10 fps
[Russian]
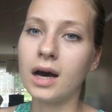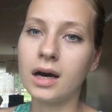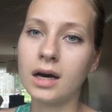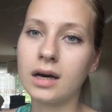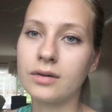
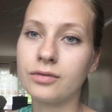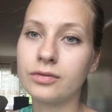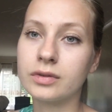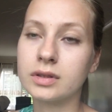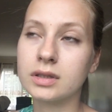А,
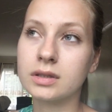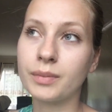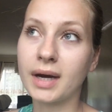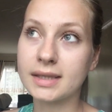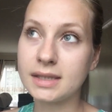в
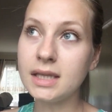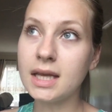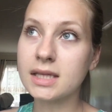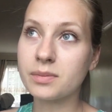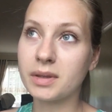
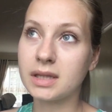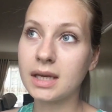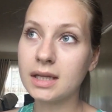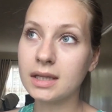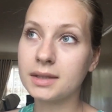магазине я
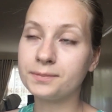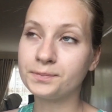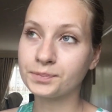смотрела,